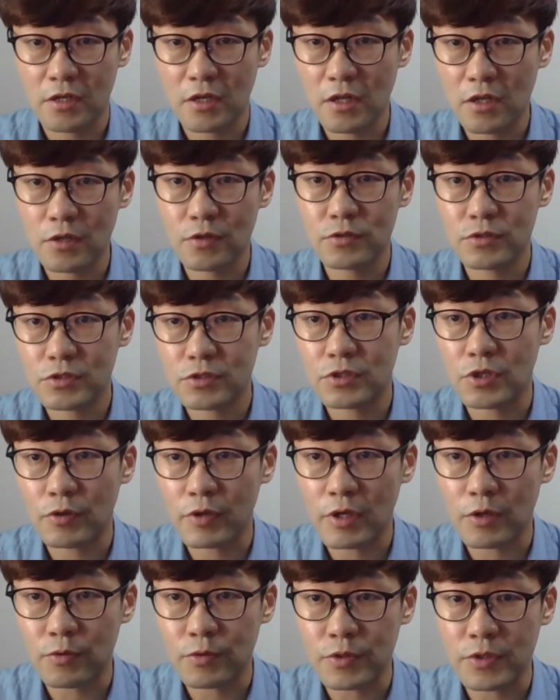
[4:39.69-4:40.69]
1년
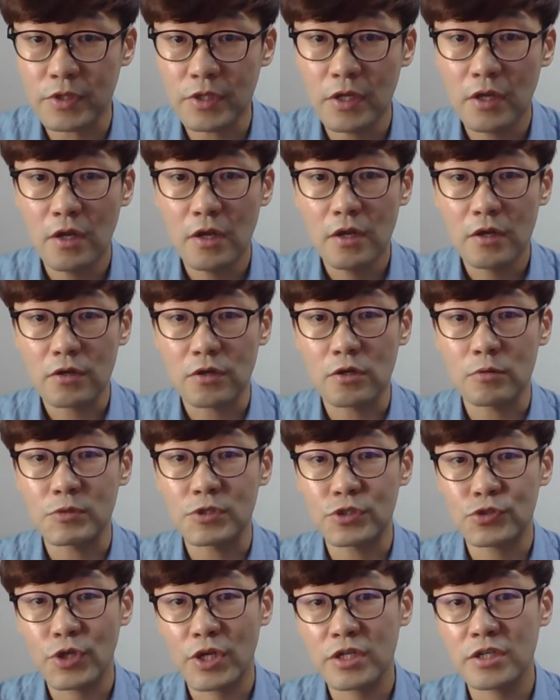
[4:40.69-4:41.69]
제외하고는 그럼
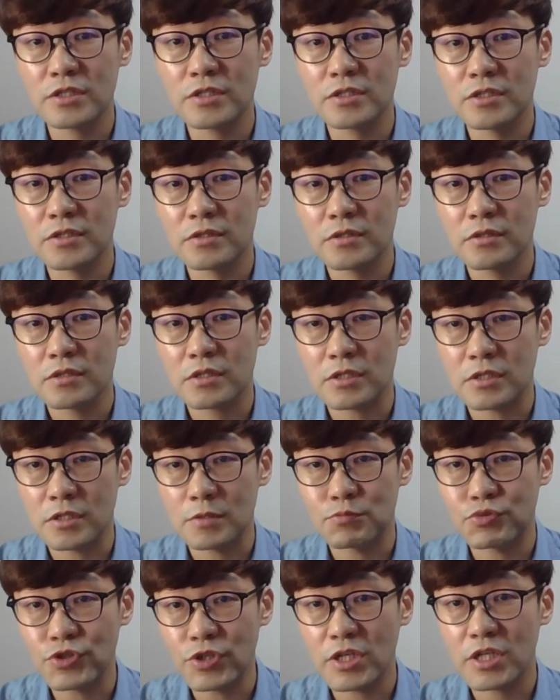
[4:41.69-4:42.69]
이제 최근 그
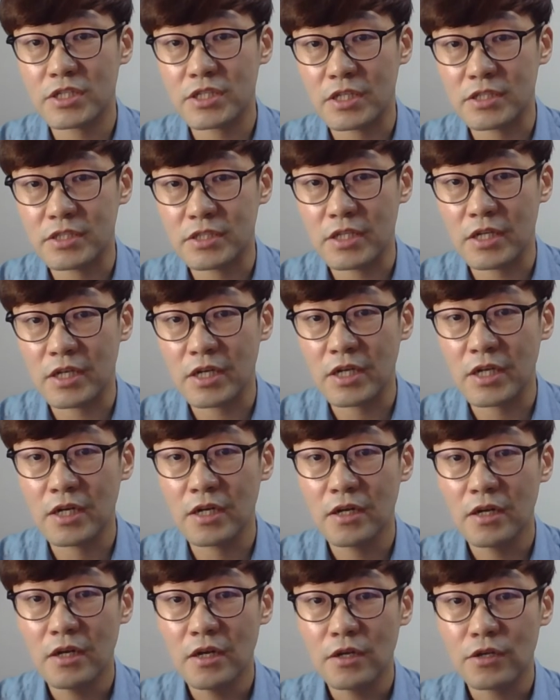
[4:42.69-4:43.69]
분위기
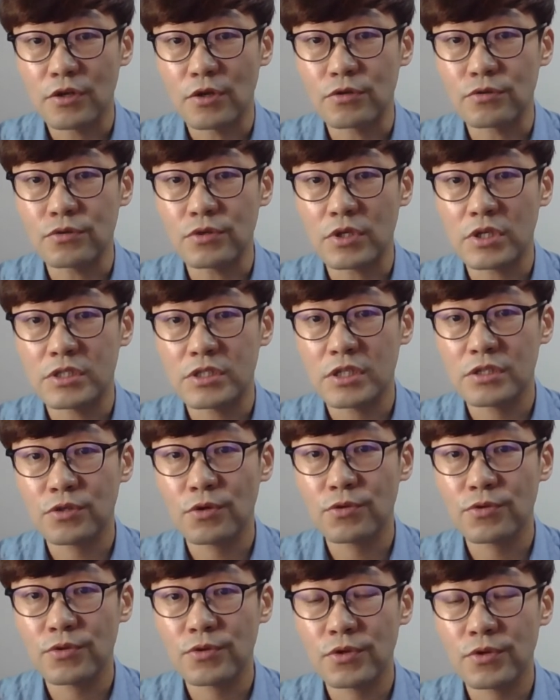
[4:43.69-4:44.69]
자체가 결국 이제
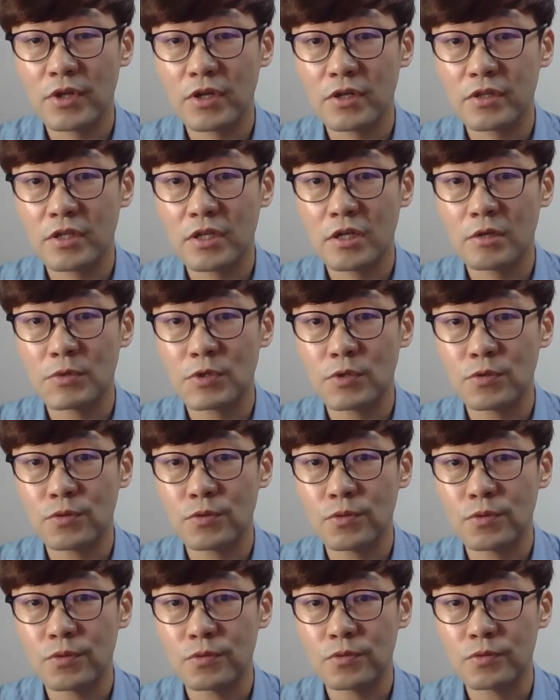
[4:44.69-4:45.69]
청소년 상담
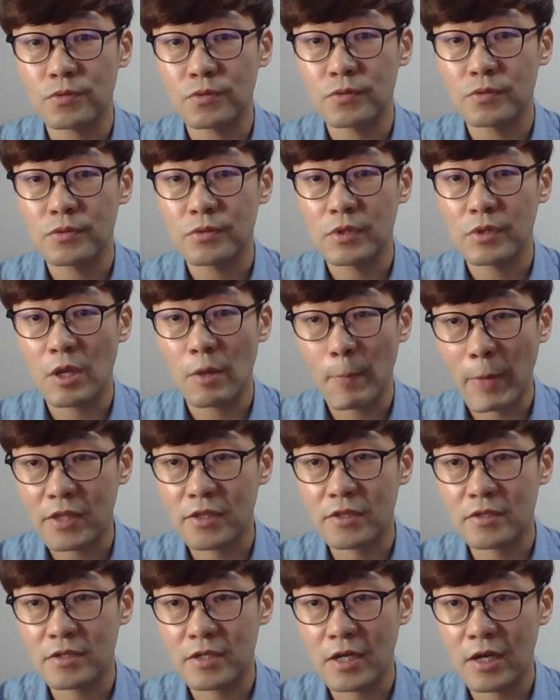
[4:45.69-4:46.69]
이론의
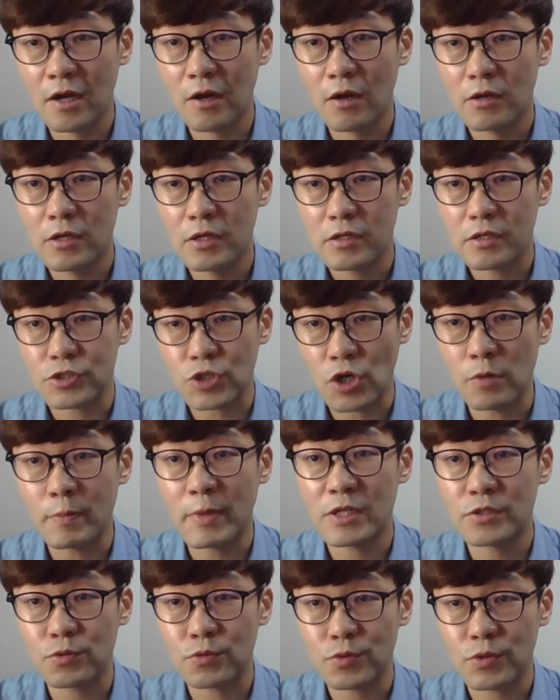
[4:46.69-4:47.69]
파트가
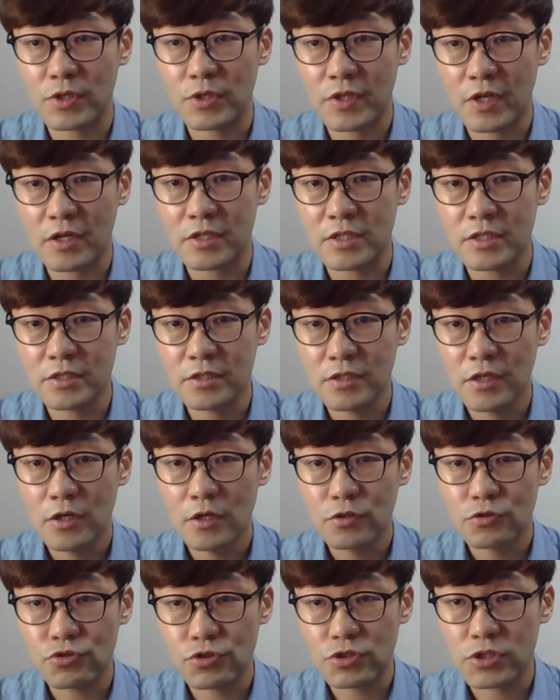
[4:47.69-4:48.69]
절반 정도 이상은
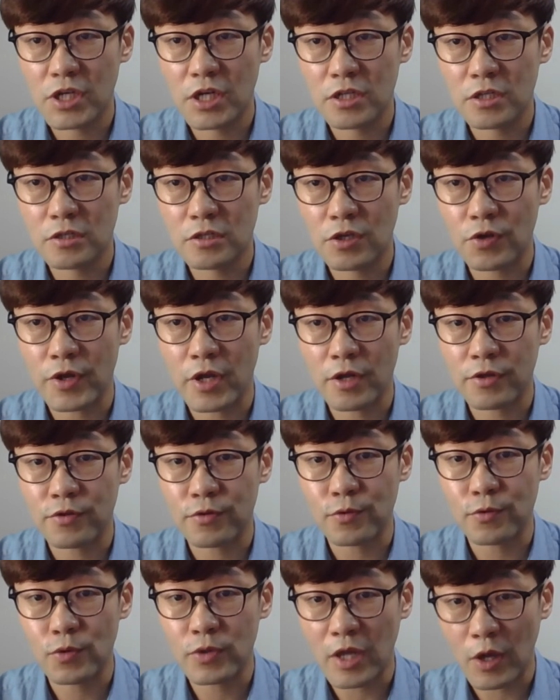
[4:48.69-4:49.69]
출제하는
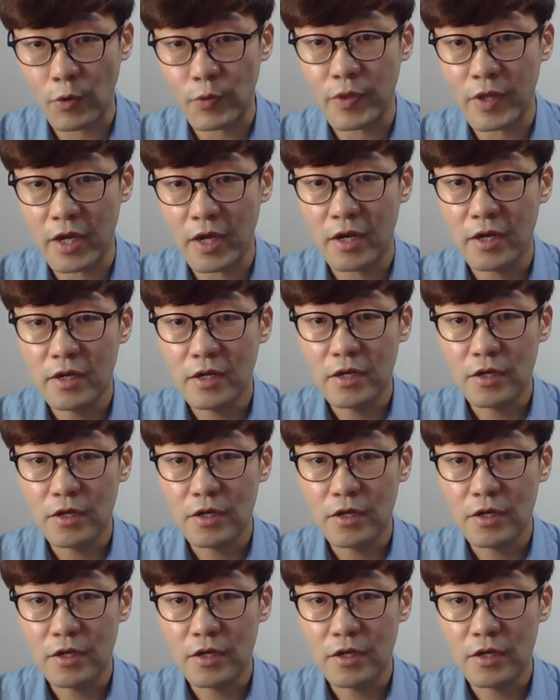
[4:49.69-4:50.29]
경향성으로 나온다.